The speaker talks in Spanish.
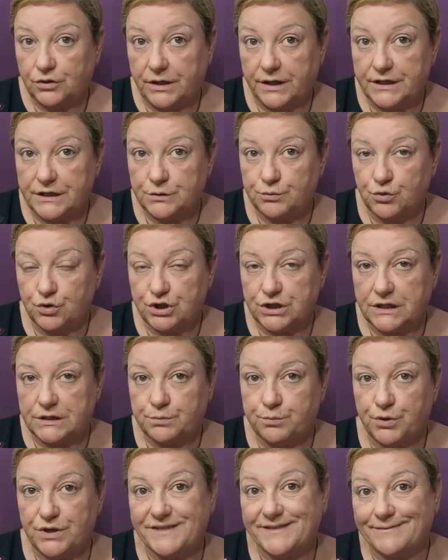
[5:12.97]
tienes muchas,
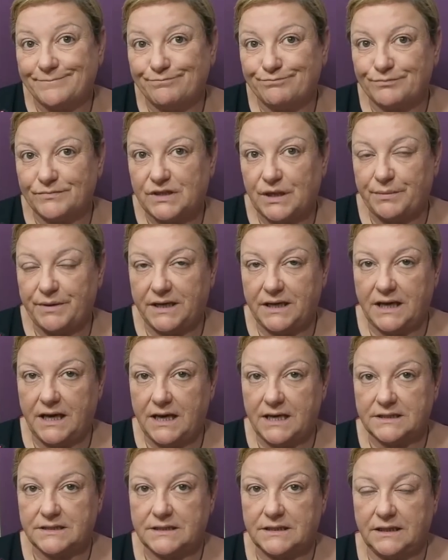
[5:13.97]
pues
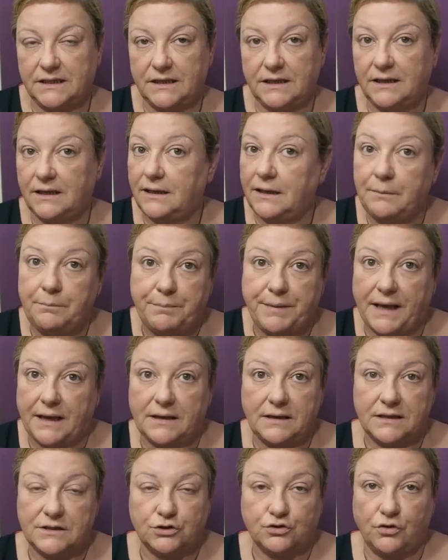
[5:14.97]
deberías eh,
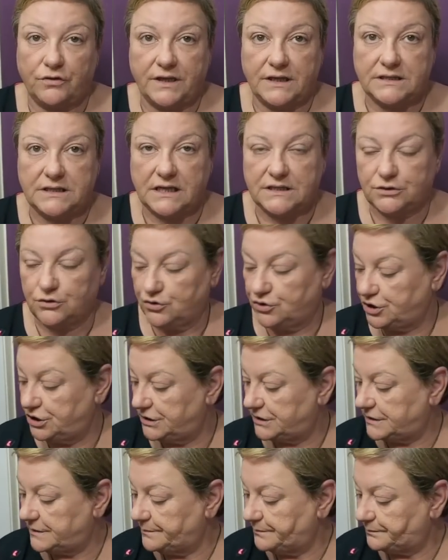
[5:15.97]
limpiarlas todas las
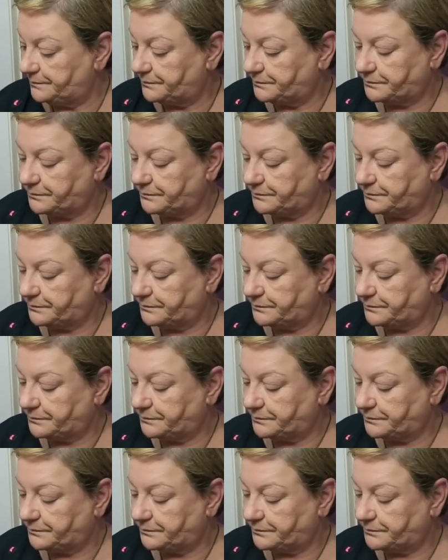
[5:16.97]
noches.